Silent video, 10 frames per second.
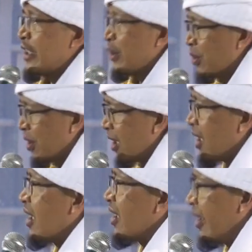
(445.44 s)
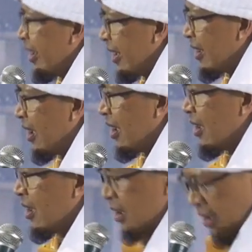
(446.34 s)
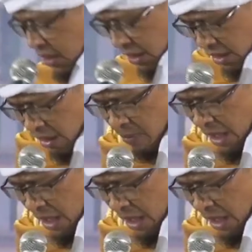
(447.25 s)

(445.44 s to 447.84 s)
itu kena ke kita kena